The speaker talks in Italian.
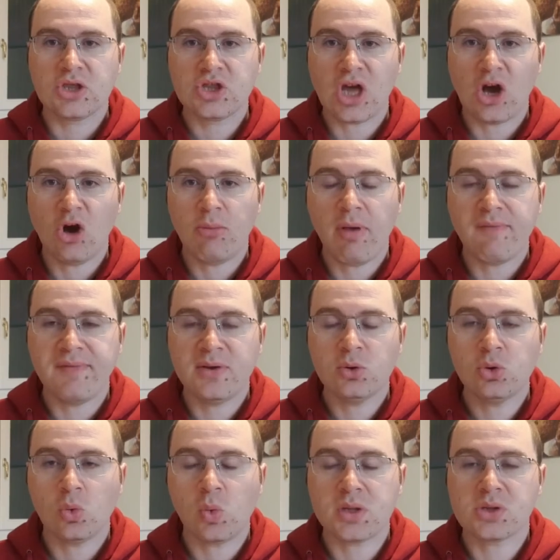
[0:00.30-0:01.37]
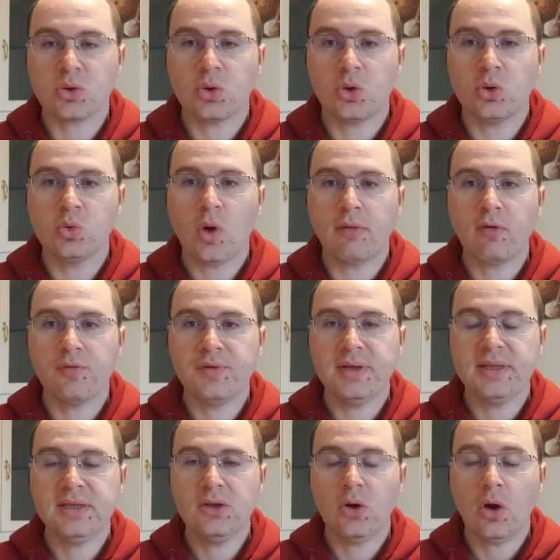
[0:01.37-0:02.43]
Ciao e benvenuto a questo nuovo
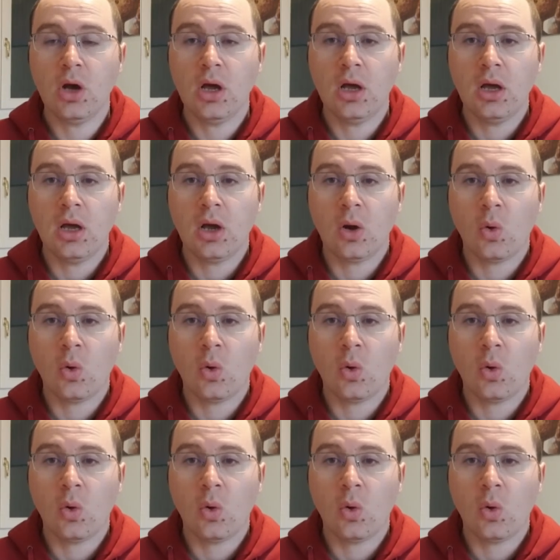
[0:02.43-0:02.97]
video.